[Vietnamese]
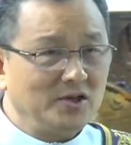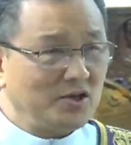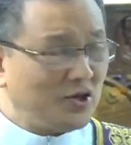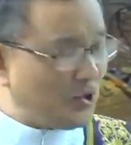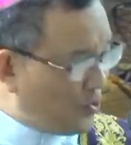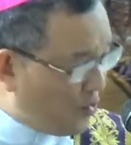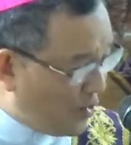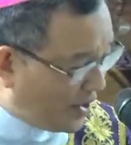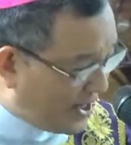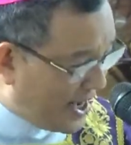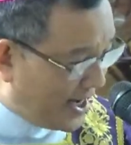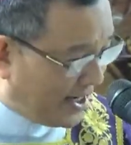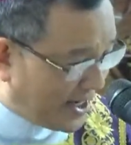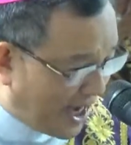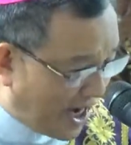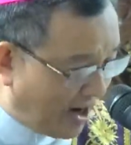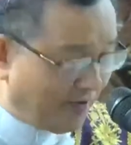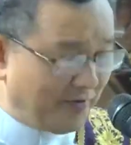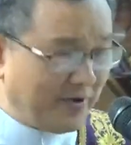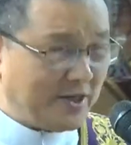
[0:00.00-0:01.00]
Chúa đến
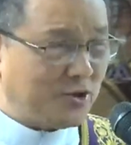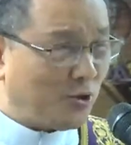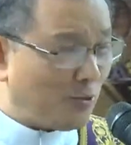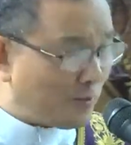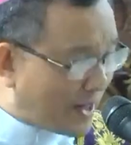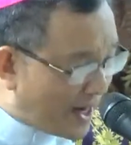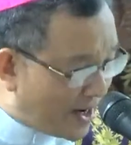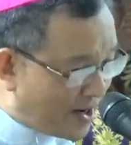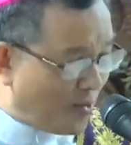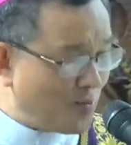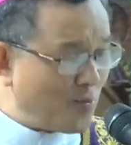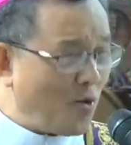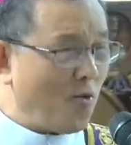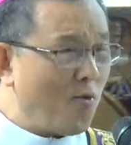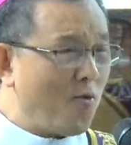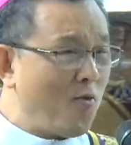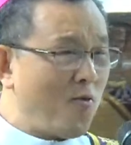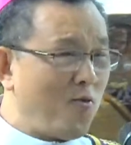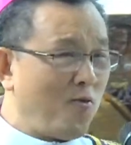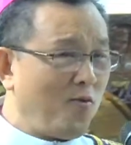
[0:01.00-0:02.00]
ở với chúng ta không
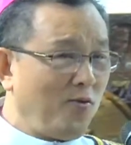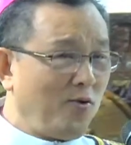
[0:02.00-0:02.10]
đủ